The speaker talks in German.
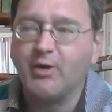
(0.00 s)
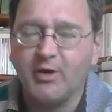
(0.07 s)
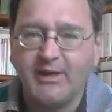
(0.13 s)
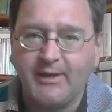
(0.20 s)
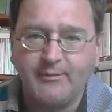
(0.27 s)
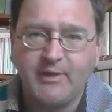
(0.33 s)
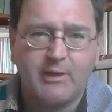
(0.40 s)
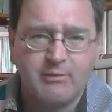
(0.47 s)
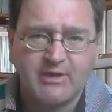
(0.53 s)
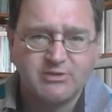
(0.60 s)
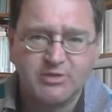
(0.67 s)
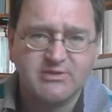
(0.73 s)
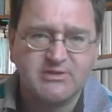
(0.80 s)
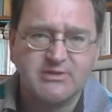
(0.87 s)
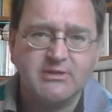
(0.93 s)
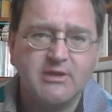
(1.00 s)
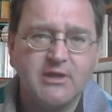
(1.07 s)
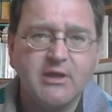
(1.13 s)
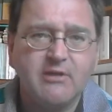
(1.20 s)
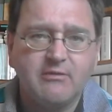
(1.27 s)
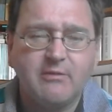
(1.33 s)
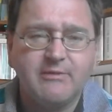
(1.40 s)
Okay, aber ansonsten
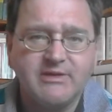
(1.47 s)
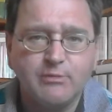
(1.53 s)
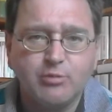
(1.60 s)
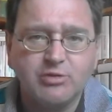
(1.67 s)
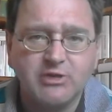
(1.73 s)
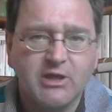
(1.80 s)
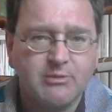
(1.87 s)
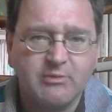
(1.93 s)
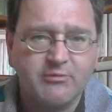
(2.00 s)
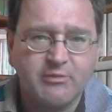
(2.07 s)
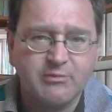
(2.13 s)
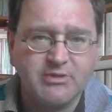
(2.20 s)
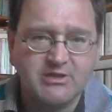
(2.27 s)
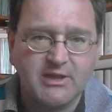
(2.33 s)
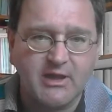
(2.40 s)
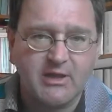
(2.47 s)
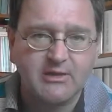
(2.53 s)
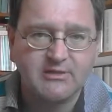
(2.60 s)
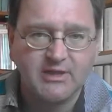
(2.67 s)
war meine Mutter immer für mich da.